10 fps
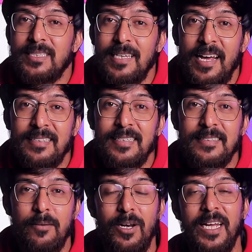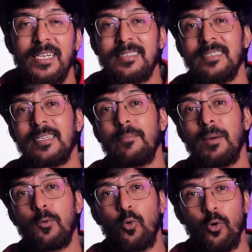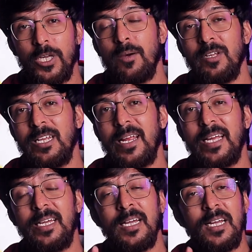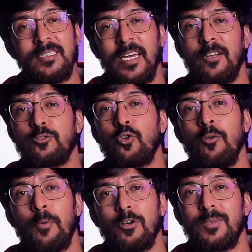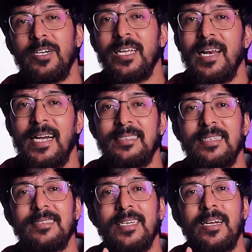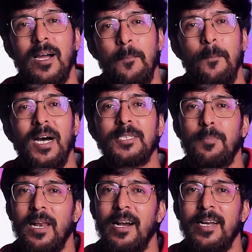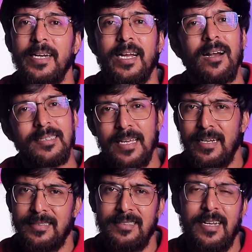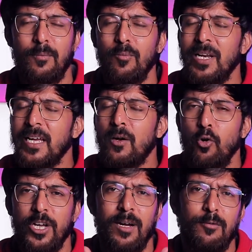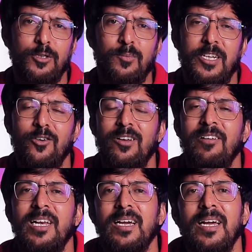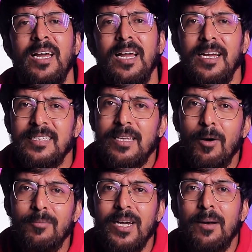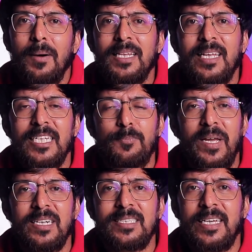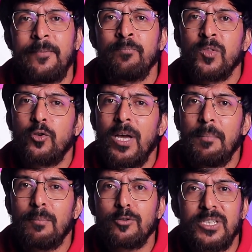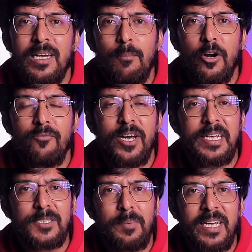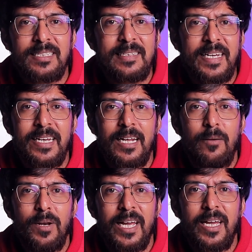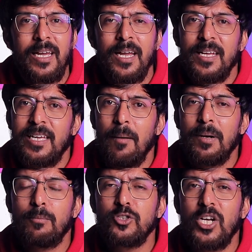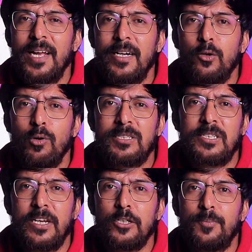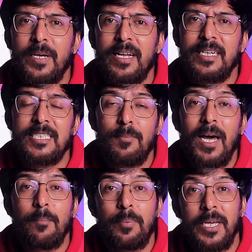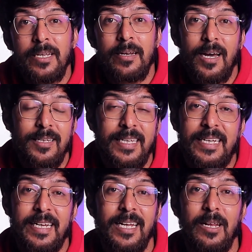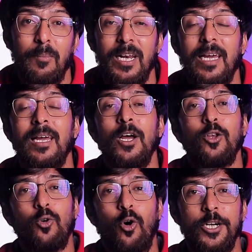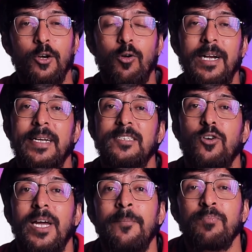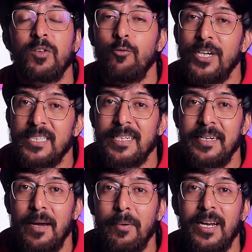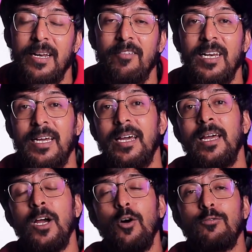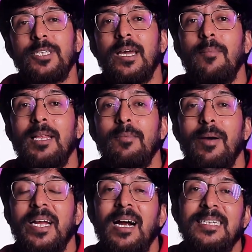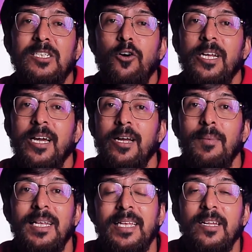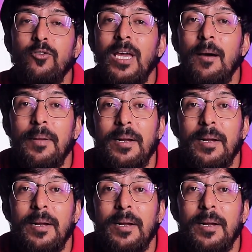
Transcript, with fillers: के सारे सेंसर मिलेंगे सेंसर में आपको कोई कमी नहीं रहेगी उसको अप्रॉक्सिमेटी लाइट सेंसर कंपास फलाना ठिकाना सारे सेंसर आपको मिलेंगे कोई कमी उसमें नहीं होने वाली है इसके बाद में अगर बात करें स्पीकर की तो यहाँ पर आपको सिंगल बॉटम फायरिंग स्पीकर देखने के लिए मिलेंगे यहाँ पर आपको शायद डुअल स्टीरियो स्पीकर इस बार भी ना देखने के लिए मिले तो ऑडियो क्वालिटी जो है वो डिसेंट यहाँ पर पर रहने वाली है उसी के बाद में भाई कार्ड स्लॉट की अगर बात करें तो यहाँ